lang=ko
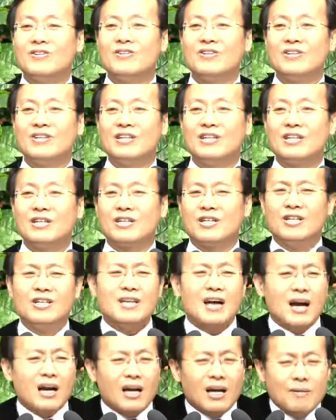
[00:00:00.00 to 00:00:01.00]
여러분 그
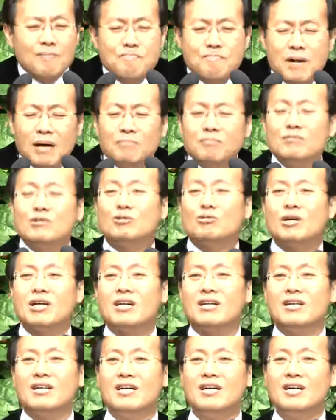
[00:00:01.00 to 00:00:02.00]
인생의 고통은
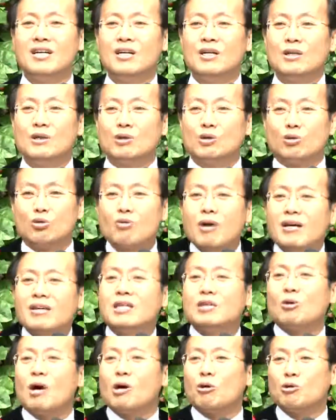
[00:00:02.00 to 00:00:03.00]
그
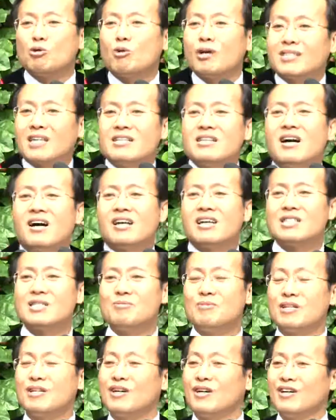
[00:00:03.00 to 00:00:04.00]
한밤중에
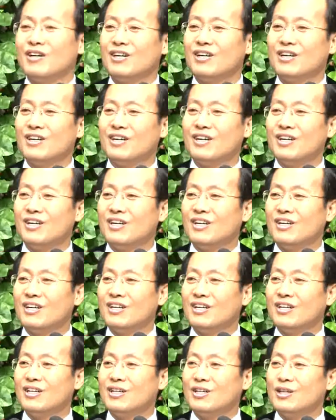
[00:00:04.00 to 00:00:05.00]
누가
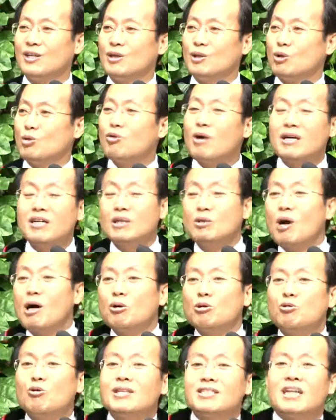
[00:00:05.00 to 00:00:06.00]
기도하고 누가
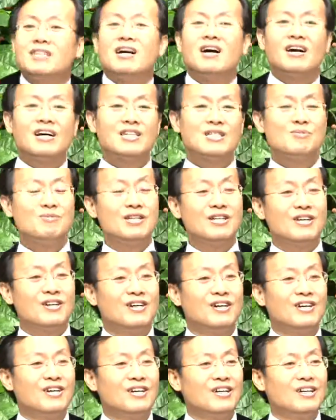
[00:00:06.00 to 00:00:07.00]
찬양하겠습니까?
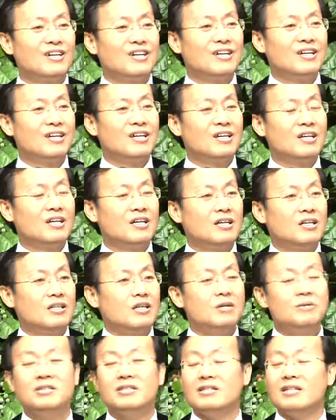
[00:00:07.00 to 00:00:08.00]
누가 기도하고
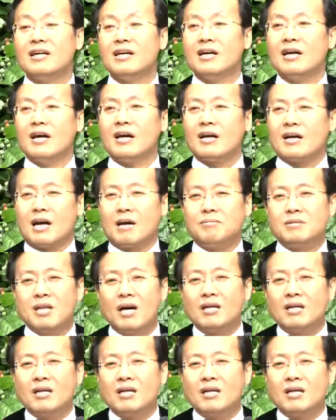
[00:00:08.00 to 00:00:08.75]
누가 찬양하겠습니까?